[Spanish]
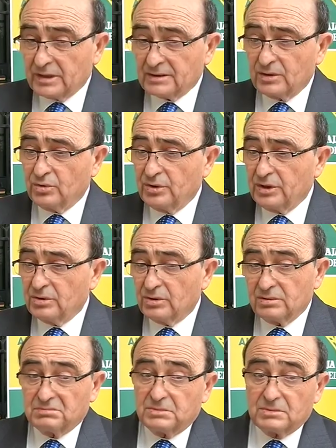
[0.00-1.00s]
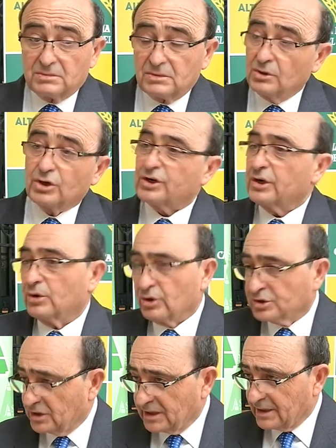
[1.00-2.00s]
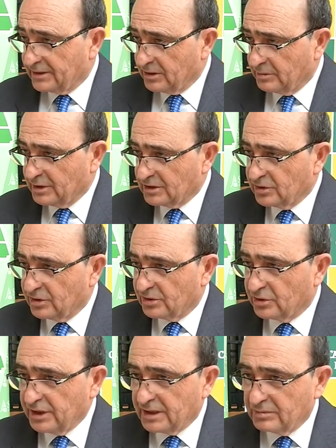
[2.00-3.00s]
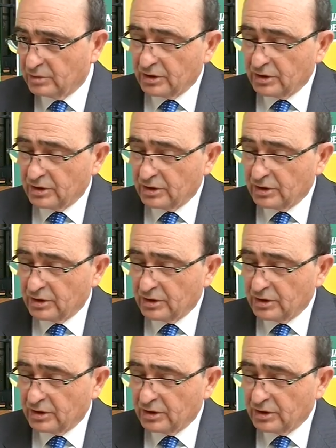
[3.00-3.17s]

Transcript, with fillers: En Estados Unidos no reconocen a las denominaciones de origen.